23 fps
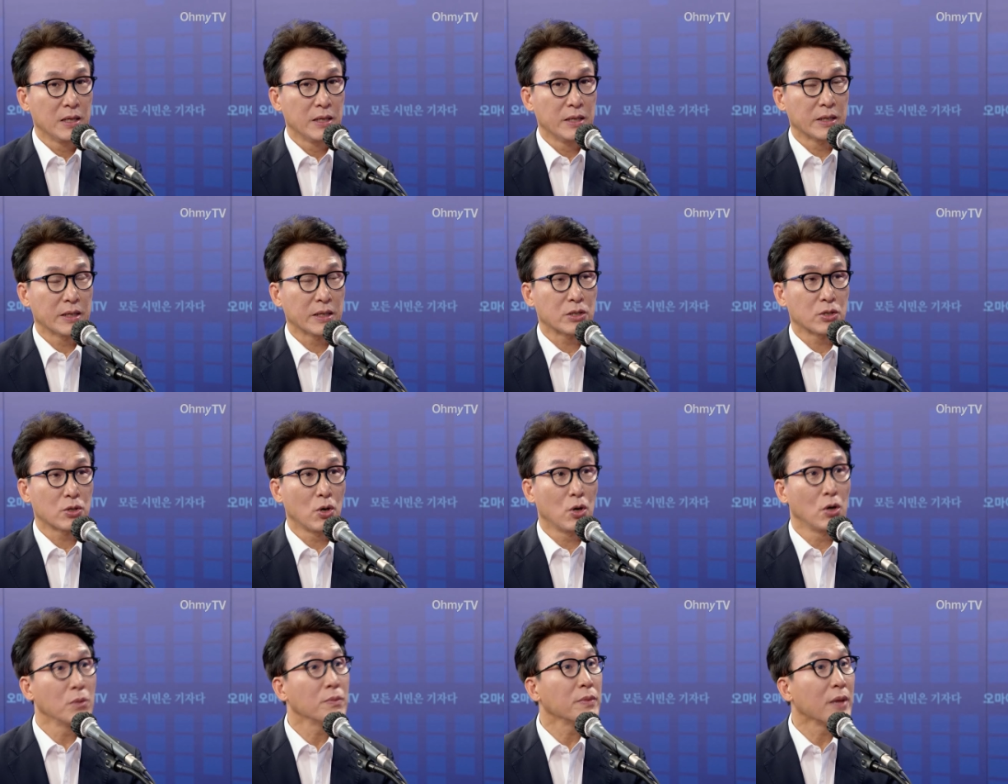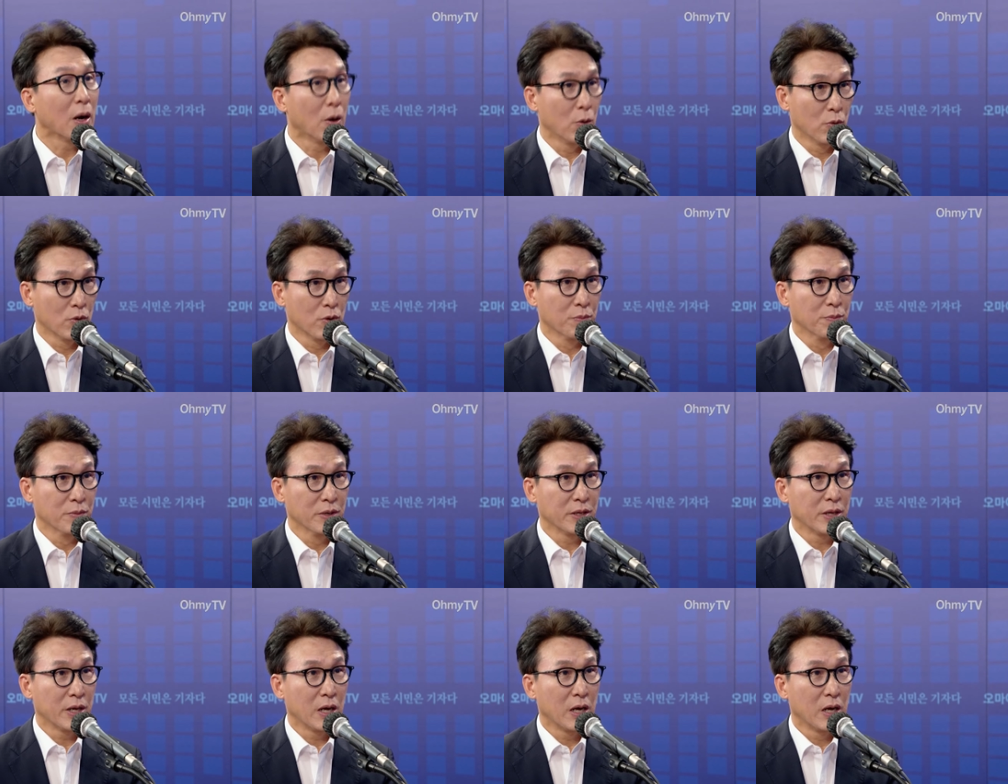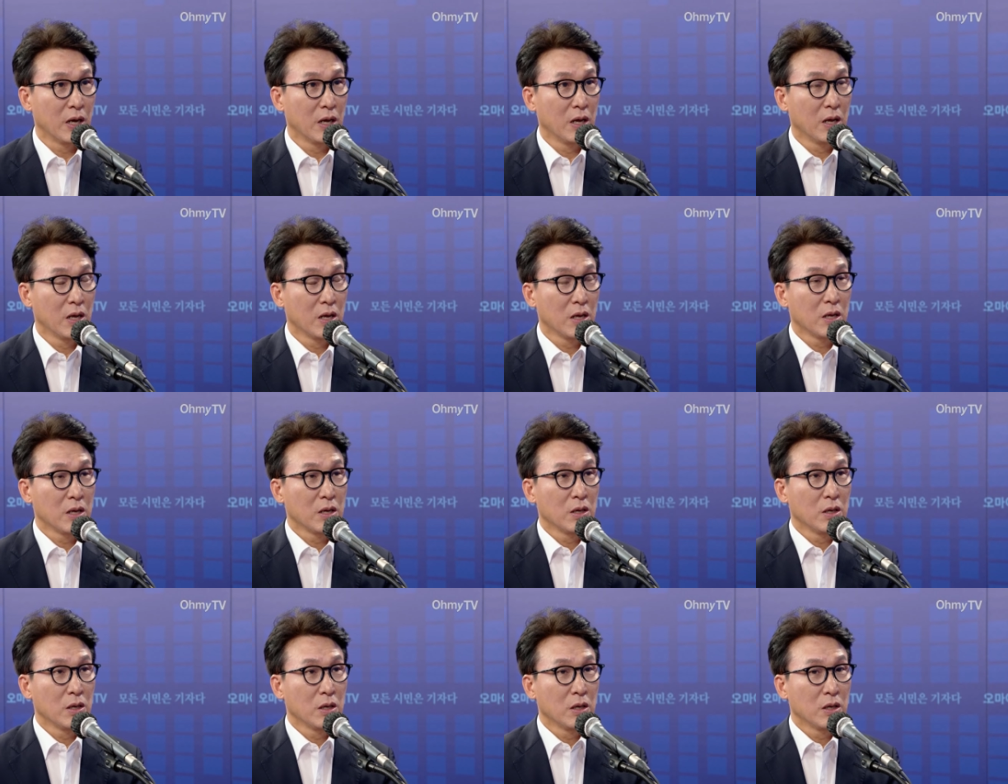이게 처음 나온 겁니다.
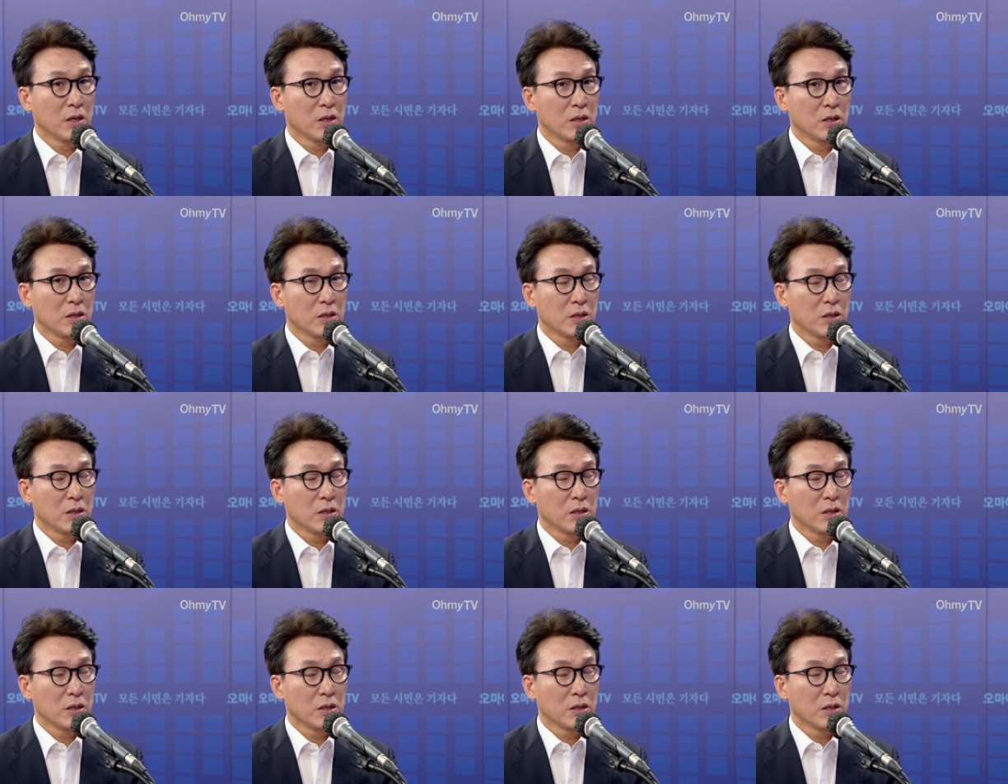음...